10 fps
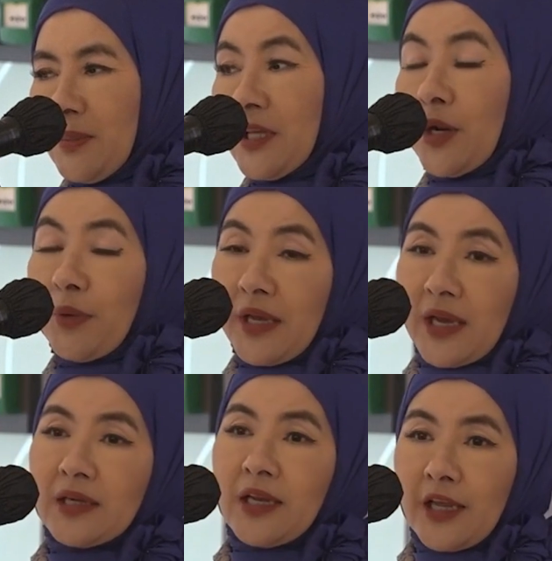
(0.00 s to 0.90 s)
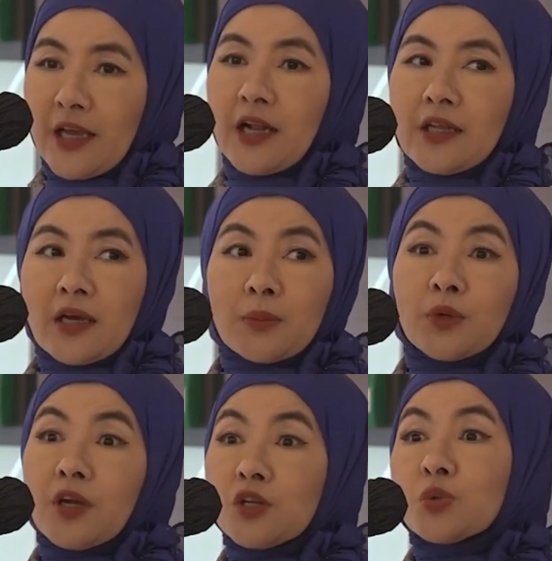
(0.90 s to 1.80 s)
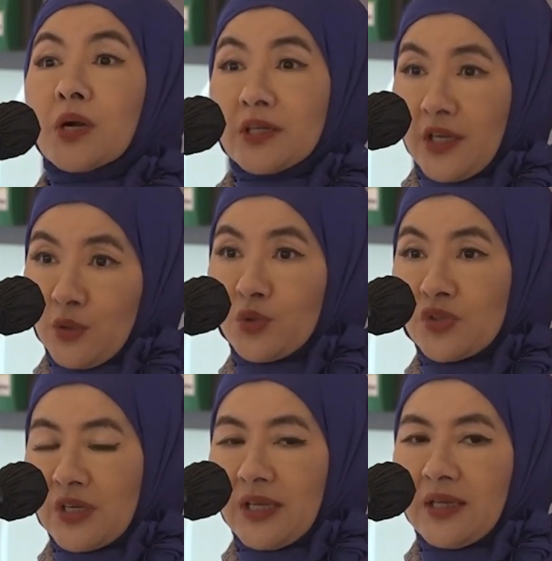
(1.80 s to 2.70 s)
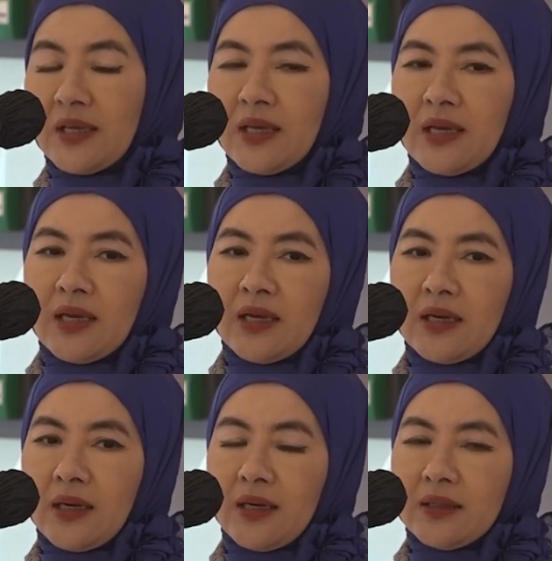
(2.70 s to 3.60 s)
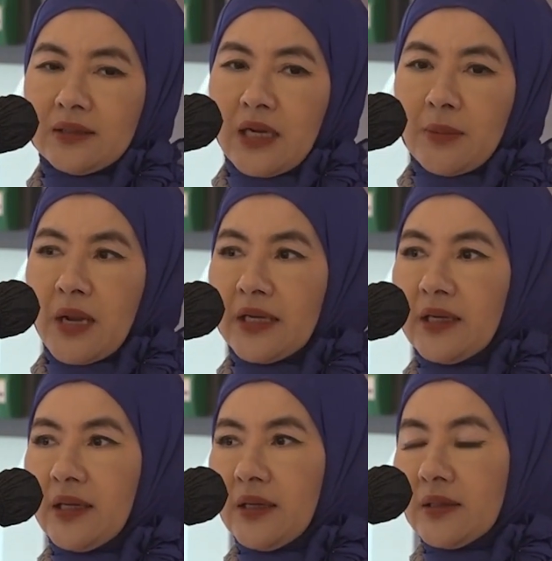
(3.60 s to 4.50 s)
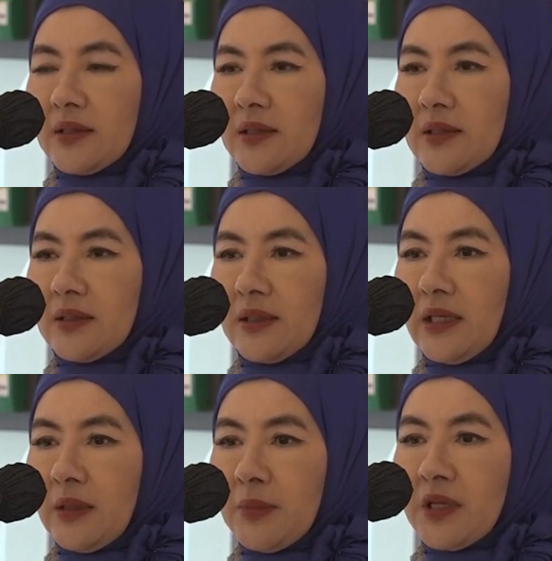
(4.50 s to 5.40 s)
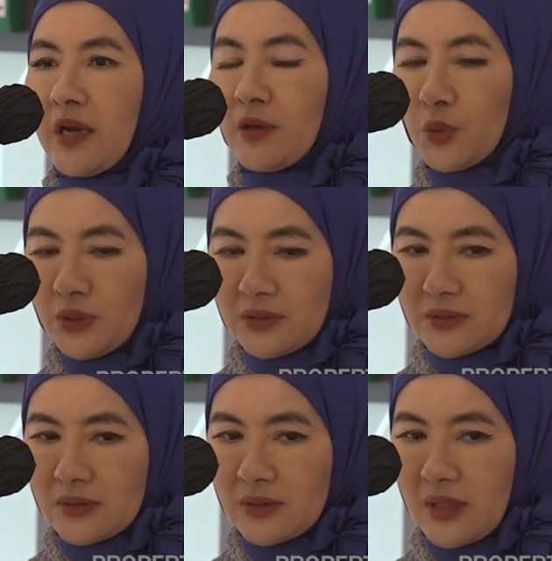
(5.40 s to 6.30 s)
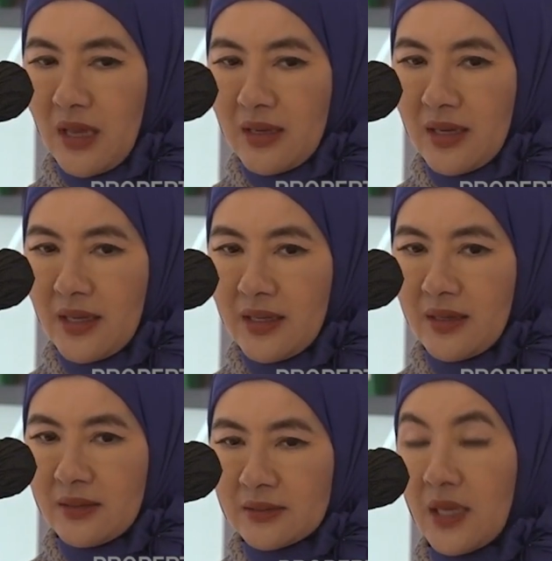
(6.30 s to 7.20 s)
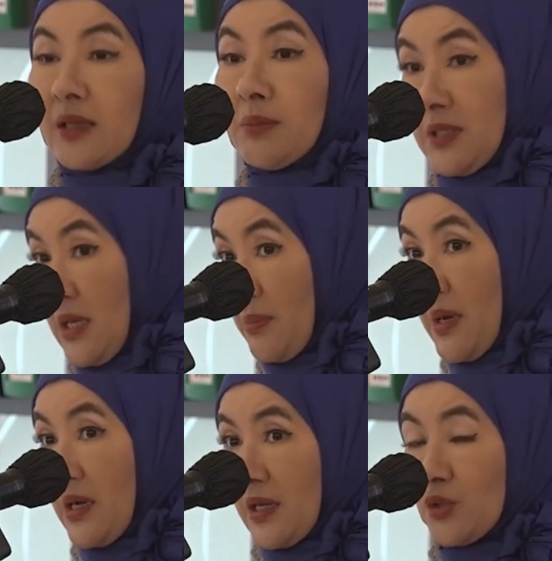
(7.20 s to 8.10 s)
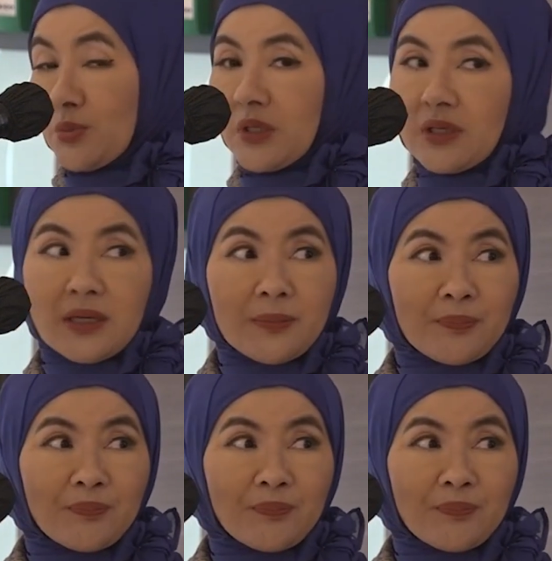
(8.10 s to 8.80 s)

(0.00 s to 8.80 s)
dan menindak banyak penyelewengan di lapangan. Pengungkapan dan penindakan ini berhasil menurunkan penyelewengan dan menyelamatkan keuangan negara.